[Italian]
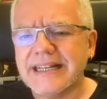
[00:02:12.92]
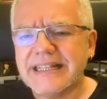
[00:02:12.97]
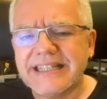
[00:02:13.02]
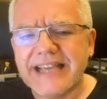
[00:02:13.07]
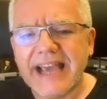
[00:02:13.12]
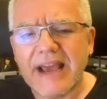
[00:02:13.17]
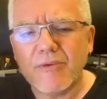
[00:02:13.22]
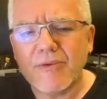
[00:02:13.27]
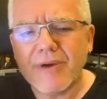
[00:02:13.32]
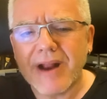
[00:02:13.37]

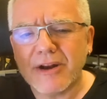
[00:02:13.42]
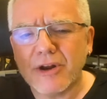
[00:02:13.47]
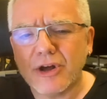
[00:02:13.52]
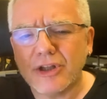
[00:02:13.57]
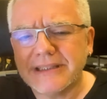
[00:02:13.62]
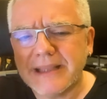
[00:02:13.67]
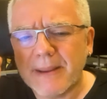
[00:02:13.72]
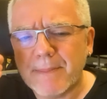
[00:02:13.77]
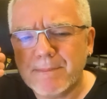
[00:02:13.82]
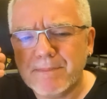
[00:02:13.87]
C'è una
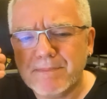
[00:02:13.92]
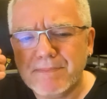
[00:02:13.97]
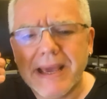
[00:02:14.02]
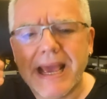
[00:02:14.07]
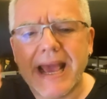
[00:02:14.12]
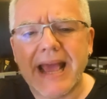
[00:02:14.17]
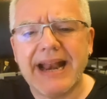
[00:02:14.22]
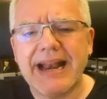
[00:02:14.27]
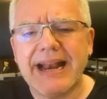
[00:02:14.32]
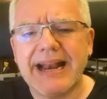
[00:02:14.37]
notte
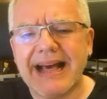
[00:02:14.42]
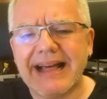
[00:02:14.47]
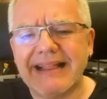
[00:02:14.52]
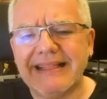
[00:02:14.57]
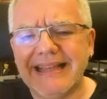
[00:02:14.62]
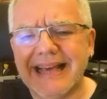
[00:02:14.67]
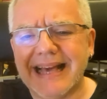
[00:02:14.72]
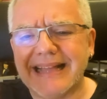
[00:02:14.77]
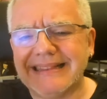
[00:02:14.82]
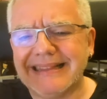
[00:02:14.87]
piena
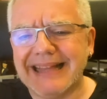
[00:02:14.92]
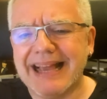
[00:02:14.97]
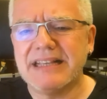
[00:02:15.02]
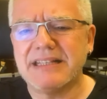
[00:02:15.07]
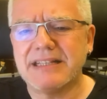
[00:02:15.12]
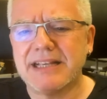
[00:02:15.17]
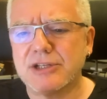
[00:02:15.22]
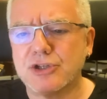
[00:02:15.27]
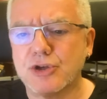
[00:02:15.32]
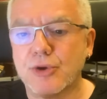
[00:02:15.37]
di
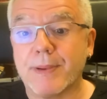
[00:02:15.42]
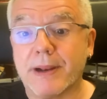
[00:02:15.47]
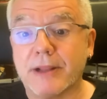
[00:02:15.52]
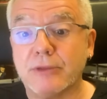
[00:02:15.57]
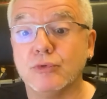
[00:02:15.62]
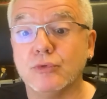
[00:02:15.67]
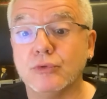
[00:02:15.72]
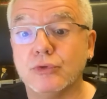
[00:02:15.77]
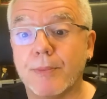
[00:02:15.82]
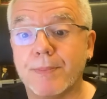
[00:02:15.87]
attesa,
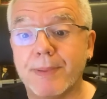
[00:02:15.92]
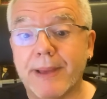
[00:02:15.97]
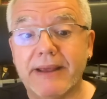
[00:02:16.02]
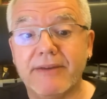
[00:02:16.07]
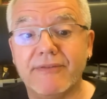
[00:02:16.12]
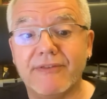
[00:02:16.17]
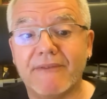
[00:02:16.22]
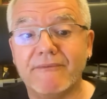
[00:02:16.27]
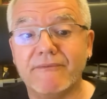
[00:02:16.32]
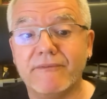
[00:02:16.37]
soprattutto per i
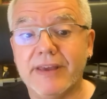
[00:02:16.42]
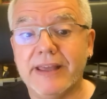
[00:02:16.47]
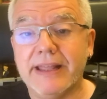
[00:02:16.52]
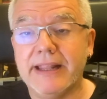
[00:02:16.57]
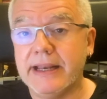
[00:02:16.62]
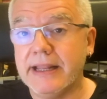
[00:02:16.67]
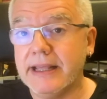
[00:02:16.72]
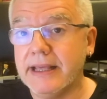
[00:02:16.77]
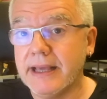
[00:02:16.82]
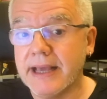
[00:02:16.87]

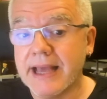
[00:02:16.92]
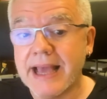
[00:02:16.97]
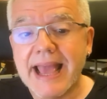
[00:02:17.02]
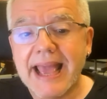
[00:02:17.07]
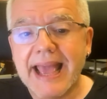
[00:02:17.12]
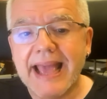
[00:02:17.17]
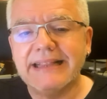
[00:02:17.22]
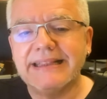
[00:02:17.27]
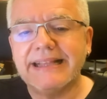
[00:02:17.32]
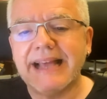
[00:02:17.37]
bambini,
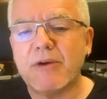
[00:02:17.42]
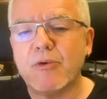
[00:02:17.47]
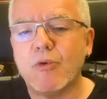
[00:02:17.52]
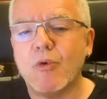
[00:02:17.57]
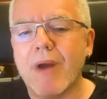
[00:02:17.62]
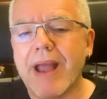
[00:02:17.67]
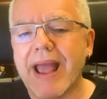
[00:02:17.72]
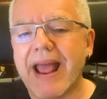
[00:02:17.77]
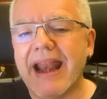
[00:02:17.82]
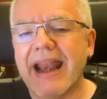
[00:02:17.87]
ed è
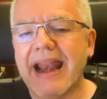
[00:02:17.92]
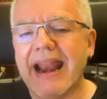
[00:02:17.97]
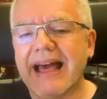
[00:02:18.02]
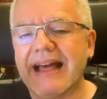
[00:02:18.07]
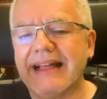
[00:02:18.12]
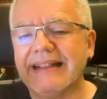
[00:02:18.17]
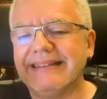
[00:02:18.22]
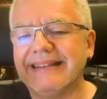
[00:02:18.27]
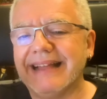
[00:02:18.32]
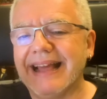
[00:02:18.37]

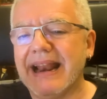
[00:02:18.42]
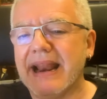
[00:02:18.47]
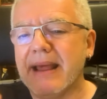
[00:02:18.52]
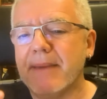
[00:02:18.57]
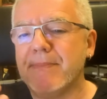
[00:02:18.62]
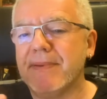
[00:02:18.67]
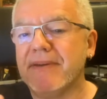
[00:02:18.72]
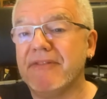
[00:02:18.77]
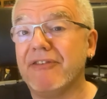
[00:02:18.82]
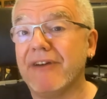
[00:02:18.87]
quella
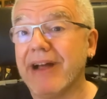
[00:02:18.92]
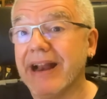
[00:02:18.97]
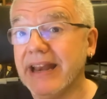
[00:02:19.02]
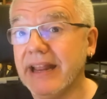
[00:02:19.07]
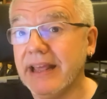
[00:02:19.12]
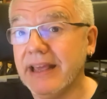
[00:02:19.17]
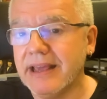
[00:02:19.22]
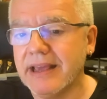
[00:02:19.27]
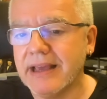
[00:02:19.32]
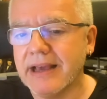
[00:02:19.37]

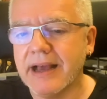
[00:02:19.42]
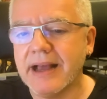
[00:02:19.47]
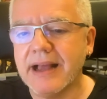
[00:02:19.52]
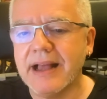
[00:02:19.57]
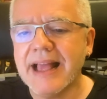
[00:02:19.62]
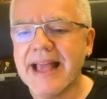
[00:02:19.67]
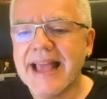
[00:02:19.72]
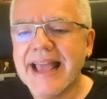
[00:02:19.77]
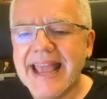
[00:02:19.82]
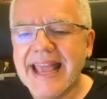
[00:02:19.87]
dell'Epifania,
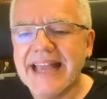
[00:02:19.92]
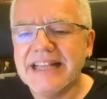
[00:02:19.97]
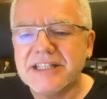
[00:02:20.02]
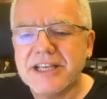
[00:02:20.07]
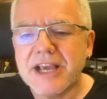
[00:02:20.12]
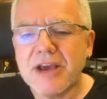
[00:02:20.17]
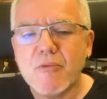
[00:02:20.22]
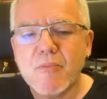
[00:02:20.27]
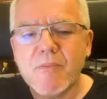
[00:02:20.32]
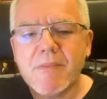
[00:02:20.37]
e
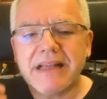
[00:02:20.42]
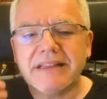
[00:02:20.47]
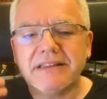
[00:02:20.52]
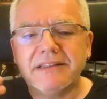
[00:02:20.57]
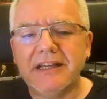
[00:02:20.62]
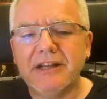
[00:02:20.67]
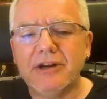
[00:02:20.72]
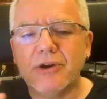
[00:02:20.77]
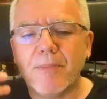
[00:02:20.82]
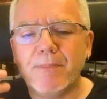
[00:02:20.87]
c'è un
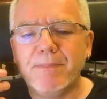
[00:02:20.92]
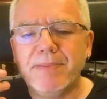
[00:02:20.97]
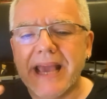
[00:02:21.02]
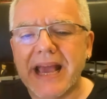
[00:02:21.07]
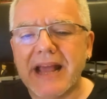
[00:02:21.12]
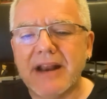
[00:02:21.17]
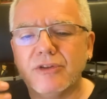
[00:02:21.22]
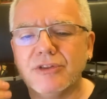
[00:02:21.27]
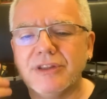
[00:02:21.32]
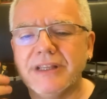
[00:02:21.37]
mattino
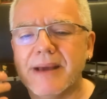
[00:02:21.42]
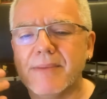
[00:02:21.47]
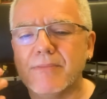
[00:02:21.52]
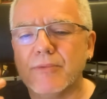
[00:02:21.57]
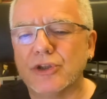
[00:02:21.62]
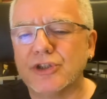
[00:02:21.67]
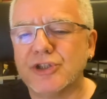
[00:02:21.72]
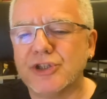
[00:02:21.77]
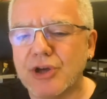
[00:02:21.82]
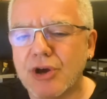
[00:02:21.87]
pieno di
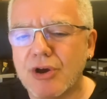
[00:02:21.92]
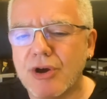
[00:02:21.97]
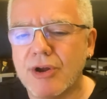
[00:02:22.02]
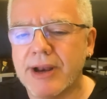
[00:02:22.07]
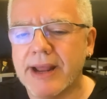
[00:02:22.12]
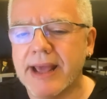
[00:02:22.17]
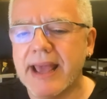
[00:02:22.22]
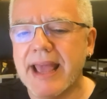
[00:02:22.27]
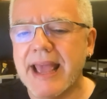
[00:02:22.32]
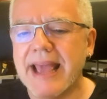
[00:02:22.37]

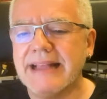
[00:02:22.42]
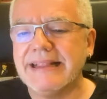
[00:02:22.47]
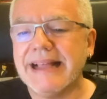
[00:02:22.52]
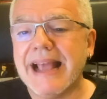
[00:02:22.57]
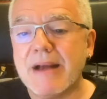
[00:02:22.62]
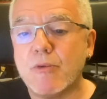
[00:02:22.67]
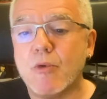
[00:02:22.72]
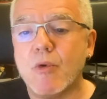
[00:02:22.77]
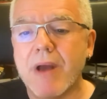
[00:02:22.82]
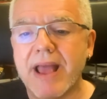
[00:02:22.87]
emozione, ed
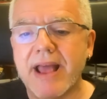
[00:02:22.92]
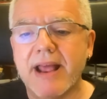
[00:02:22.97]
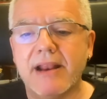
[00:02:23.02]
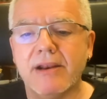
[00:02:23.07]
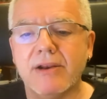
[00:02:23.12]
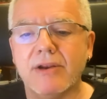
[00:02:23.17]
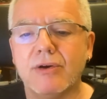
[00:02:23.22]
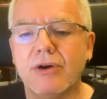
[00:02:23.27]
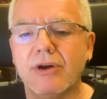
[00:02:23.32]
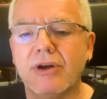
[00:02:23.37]
è
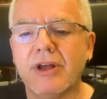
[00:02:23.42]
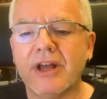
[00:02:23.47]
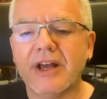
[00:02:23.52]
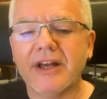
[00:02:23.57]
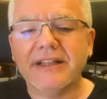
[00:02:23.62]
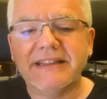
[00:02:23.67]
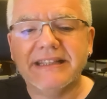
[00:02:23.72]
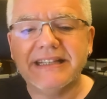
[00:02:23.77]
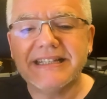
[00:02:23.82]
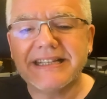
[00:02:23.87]
quello
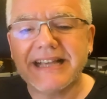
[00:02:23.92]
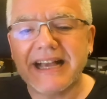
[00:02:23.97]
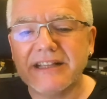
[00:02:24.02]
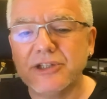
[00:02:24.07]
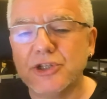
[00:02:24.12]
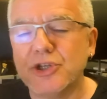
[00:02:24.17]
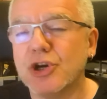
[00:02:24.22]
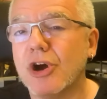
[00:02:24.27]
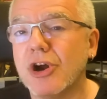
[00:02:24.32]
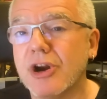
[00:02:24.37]
di San
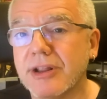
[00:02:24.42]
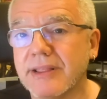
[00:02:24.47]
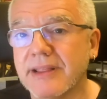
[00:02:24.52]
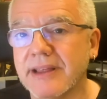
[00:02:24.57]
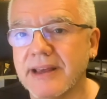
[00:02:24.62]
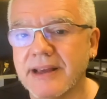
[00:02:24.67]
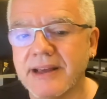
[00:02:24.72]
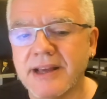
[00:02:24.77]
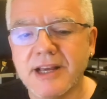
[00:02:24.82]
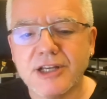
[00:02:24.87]

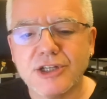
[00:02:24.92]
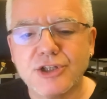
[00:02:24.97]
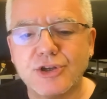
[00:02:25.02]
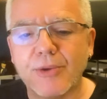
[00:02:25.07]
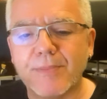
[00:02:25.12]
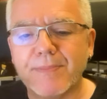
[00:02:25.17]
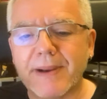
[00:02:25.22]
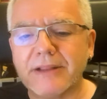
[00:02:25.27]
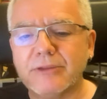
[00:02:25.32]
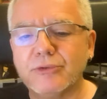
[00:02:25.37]
Giordi,
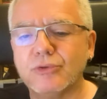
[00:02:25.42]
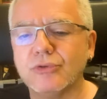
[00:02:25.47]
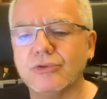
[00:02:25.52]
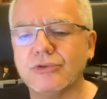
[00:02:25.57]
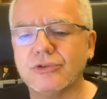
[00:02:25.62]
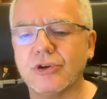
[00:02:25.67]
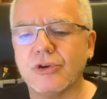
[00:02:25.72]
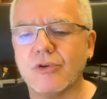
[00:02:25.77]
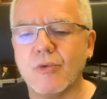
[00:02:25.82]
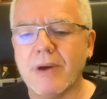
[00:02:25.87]

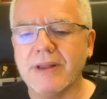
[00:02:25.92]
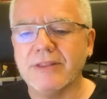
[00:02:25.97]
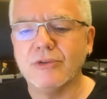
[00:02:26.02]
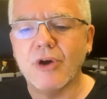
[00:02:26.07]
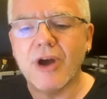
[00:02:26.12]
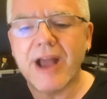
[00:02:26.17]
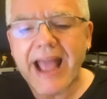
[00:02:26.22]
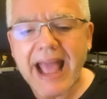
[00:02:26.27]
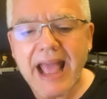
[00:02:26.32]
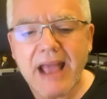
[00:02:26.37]
soprattutto
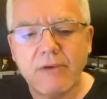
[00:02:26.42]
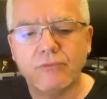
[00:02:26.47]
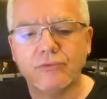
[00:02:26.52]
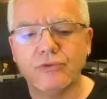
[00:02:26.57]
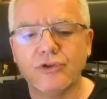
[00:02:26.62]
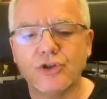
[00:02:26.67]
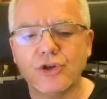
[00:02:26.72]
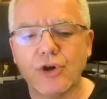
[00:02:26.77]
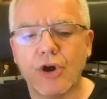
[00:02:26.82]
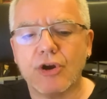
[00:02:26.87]
quando è
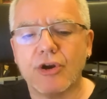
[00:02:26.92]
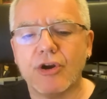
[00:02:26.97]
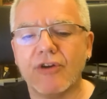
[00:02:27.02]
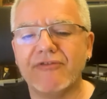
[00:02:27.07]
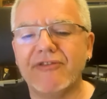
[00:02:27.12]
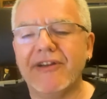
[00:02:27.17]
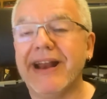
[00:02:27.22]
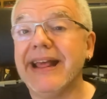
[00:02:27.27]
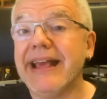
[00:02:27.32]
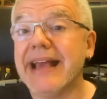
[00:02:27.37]
un giorno
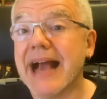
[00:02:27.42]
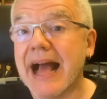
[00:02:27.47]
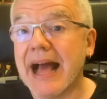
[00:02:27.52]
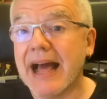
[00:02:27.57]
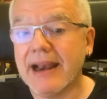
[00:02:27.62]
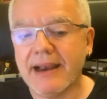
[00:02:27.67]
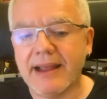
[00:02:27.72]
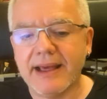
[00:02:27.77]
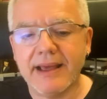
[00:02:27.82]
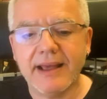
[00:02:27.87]

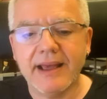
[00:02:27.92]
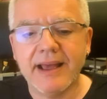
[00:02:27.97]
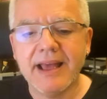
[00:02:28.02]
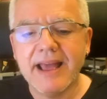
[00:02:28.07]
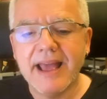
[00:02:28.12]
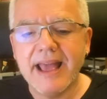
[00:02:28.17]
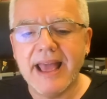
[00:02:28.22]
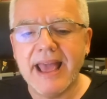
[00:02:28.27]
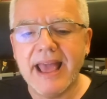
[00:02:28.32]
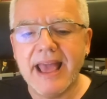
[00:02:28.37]
feriale
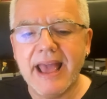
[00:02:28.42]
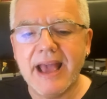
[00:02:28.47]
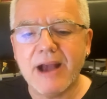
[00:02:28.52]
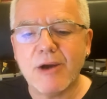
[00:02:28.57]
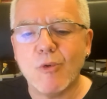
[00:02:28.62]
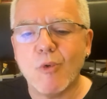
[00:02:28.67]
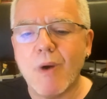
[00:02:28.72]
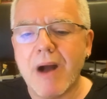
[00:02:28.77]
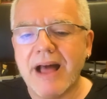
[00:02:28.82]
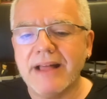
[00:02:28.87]
e
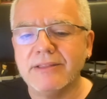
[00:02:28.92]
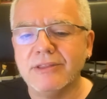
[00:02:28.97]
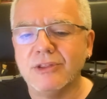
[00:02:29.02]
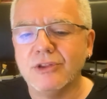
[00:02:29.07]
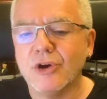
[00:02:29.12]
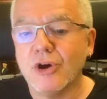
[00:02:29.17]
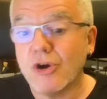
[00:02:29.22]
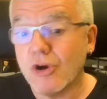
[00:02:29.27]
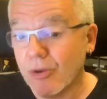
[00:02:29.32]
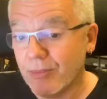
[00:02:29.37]

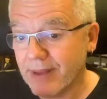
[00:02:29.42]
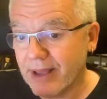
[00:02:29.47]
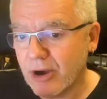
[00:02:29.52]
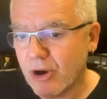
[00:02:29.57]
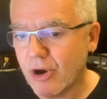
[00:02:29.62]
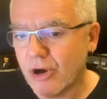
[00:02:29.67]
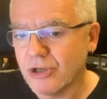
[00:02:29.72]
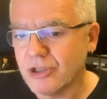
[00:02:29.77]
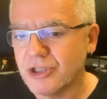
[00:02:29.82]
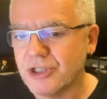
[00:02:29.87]
quando, come
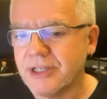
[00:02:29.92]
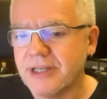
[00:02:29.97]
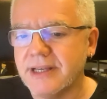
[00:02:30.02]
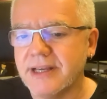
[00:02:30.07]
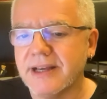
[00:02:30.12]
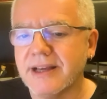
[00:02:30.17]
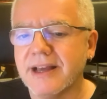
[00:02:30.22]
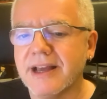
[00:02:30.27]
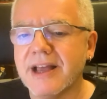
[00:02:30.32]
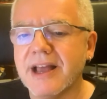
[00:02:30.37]

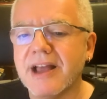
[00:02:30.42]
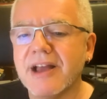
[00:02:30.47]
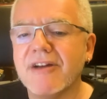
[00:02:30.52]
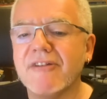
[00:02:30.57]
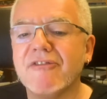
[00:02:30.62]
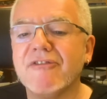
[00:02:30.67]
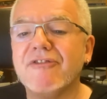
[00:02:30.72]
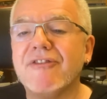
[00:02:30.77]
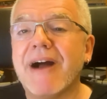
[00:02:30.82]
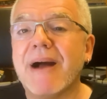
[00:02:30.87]
oggi,
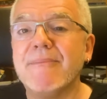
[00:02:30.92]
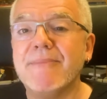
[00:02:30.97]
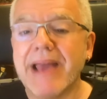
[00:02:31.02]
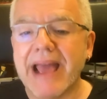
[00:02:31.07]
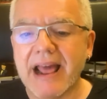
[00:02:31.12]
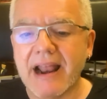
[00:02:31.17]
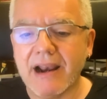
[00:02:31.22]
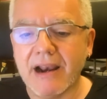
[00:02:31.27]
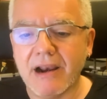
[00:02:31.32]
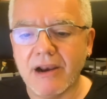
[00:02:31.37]
fa
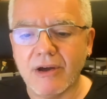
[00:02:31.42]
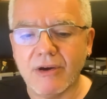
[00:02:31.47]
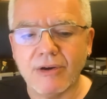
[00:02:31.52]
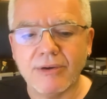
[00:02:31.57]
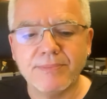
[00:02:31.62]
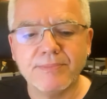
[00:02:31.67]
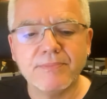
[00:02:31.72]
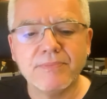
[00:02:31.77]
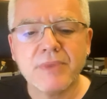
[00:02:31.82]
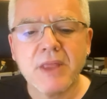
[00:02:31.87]
bello.